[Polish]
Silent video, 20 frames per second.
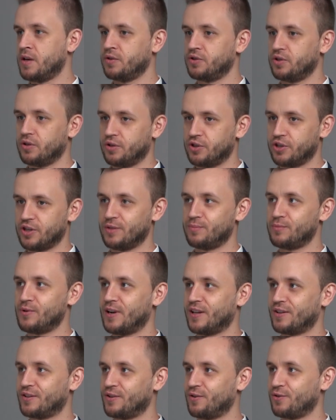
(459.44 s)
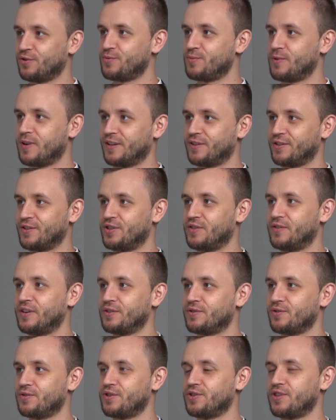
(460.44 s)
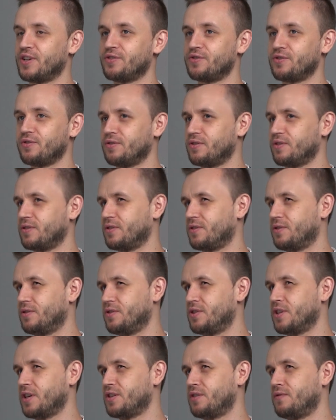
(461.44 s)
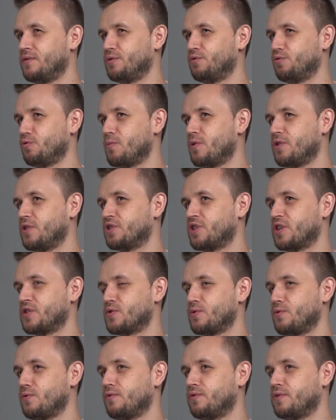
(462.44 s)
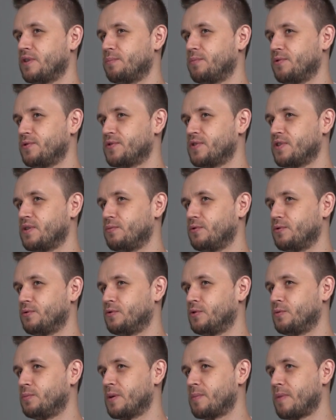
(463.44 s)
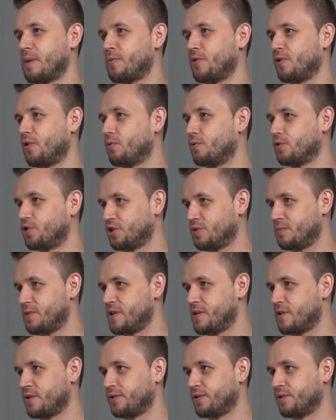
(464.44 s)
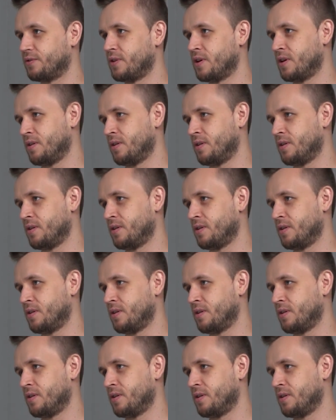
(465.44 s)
Czyli 7-latki, 8-latki, 9, 10 i tych dzieci według moich szacunków na polskim YouTubie mamy około 3 miliony.